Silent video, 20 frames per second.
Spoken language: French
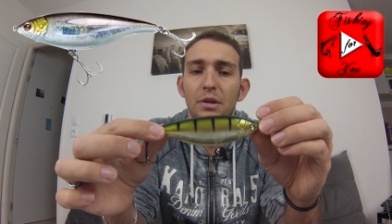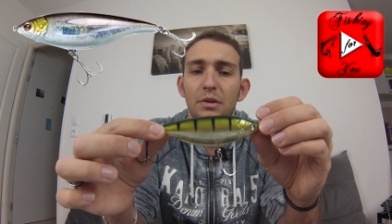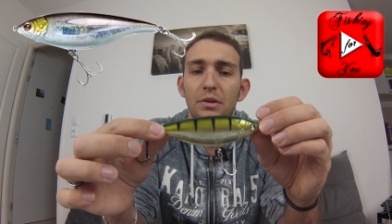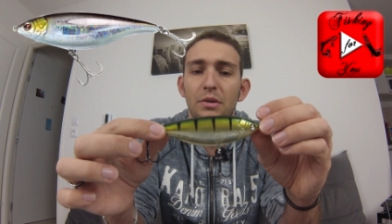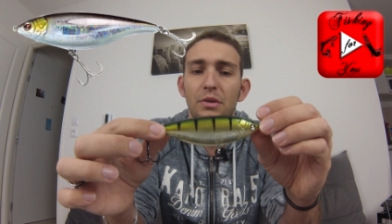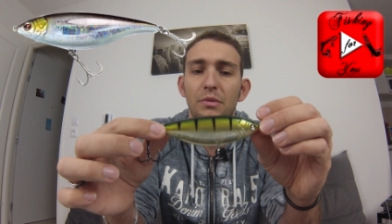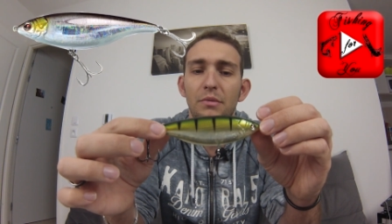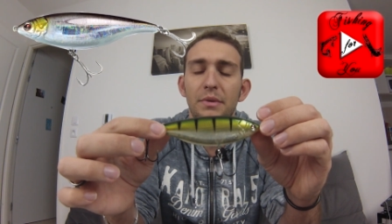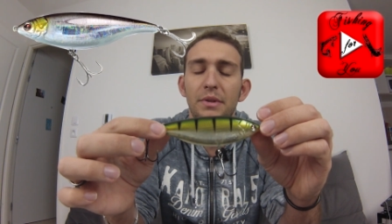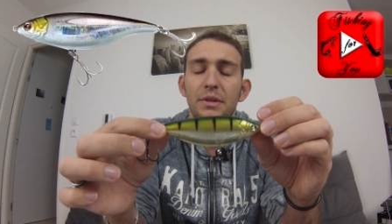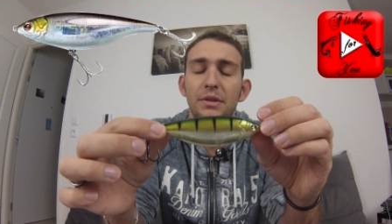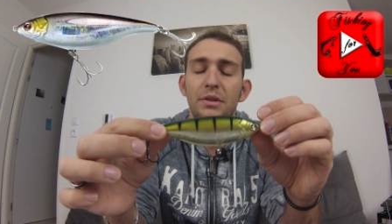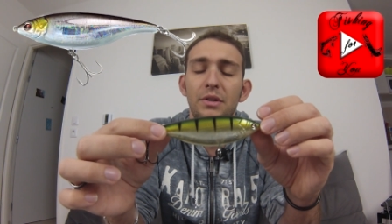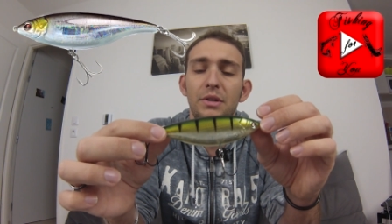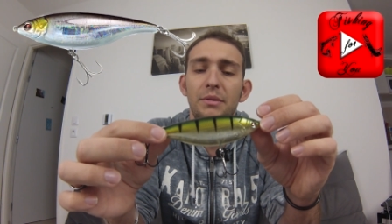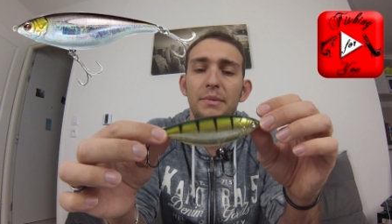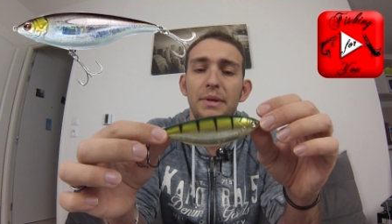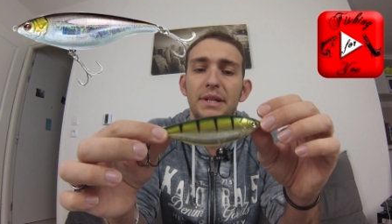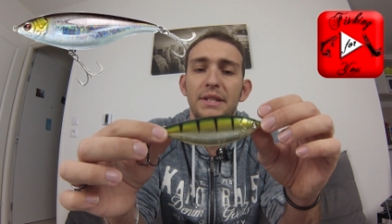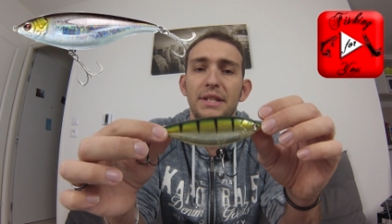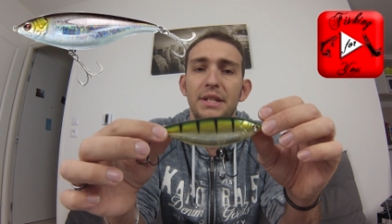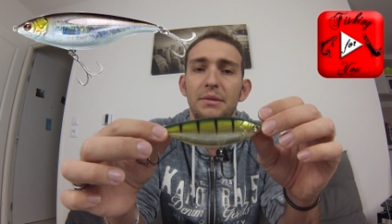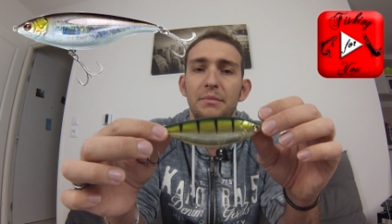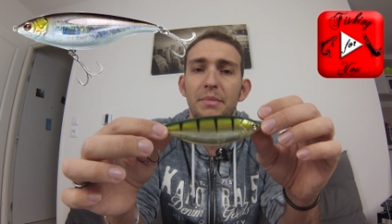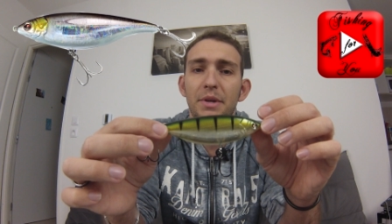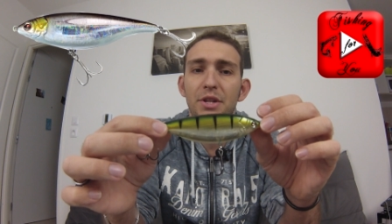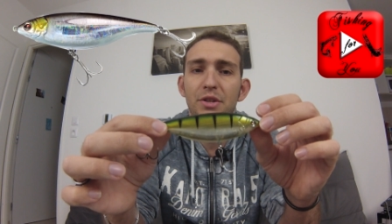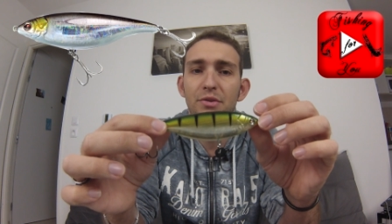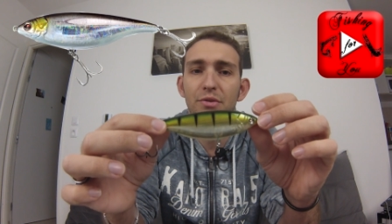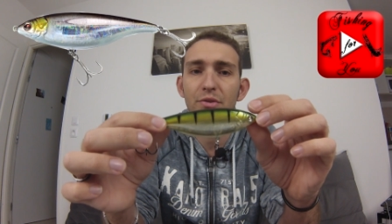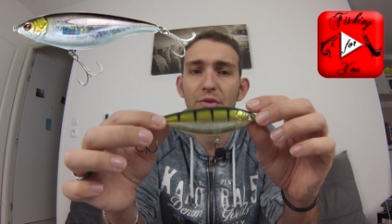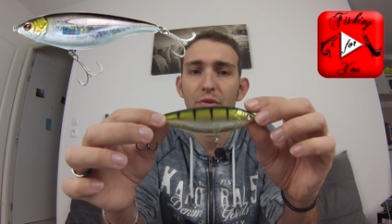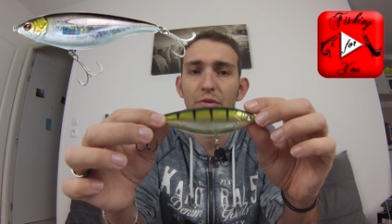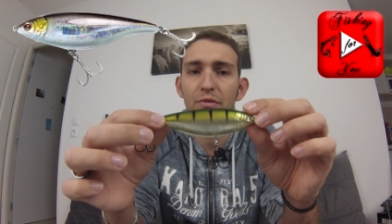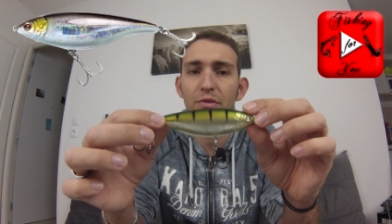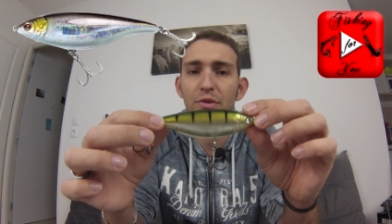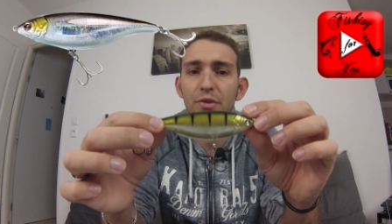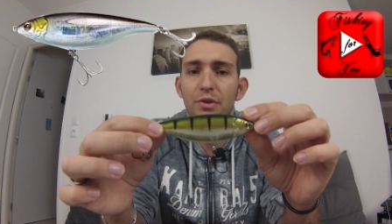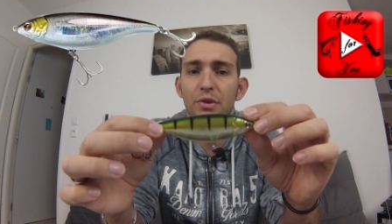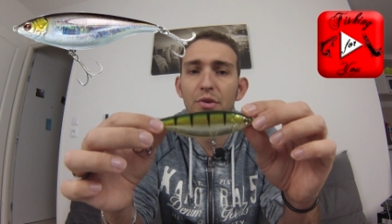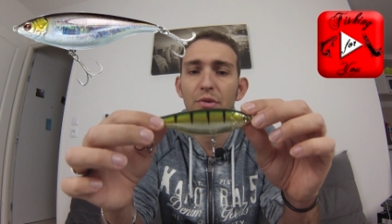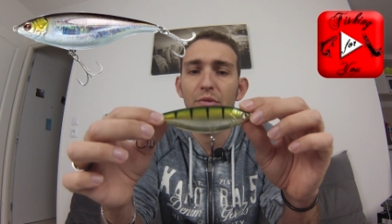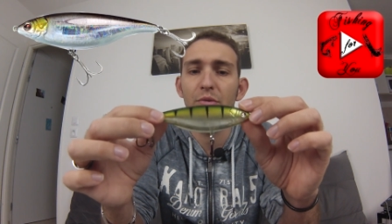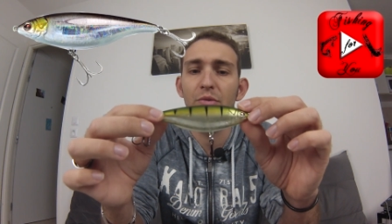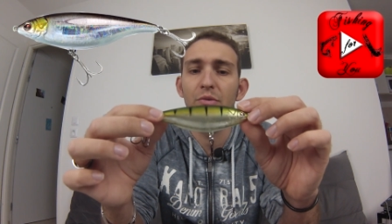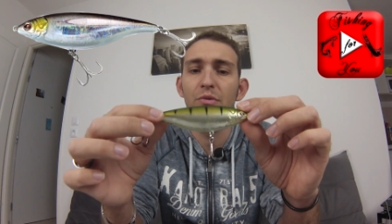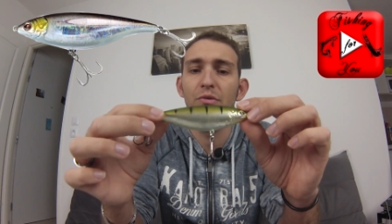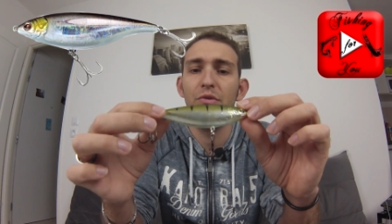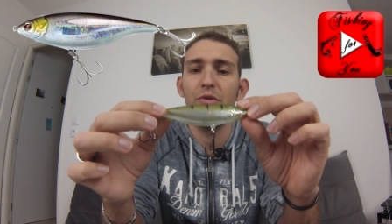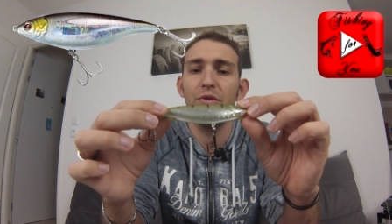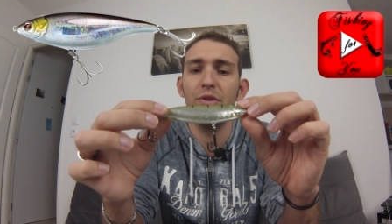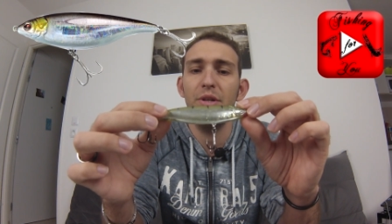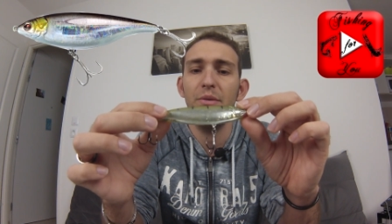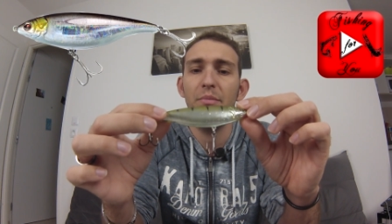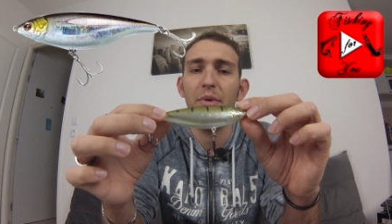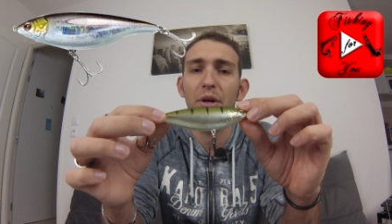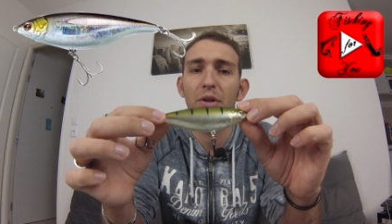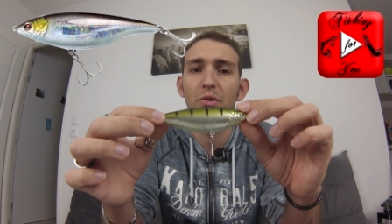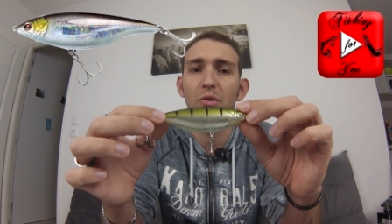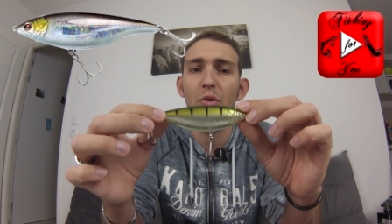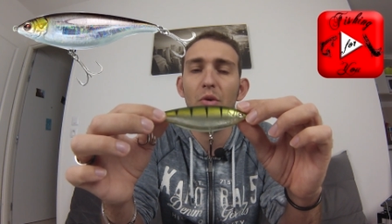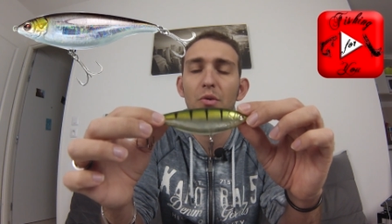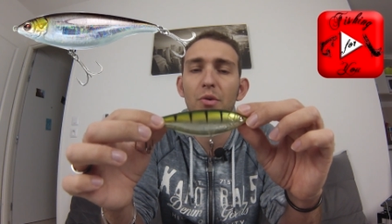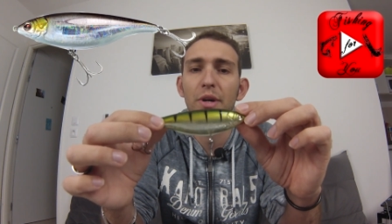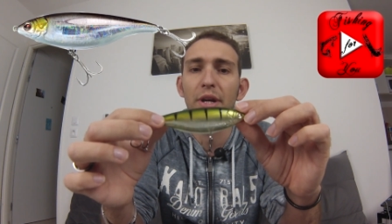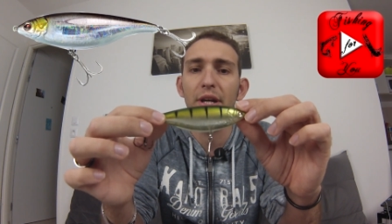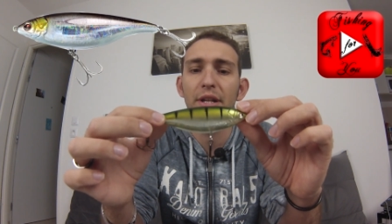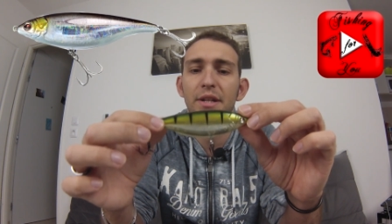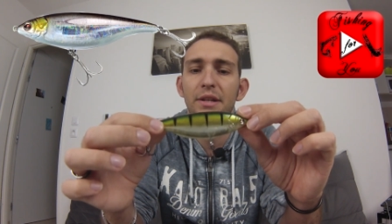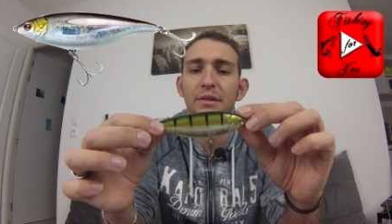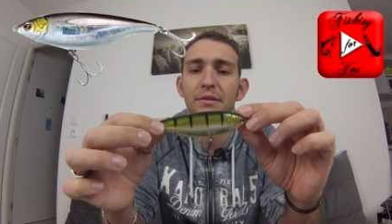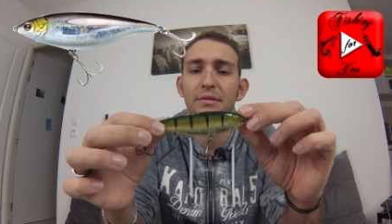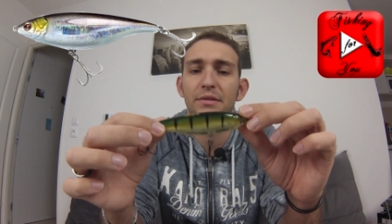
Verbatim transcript: dans, dans, les magasins de pêche en tant que vendeur, on le vendait par 3 ou 4.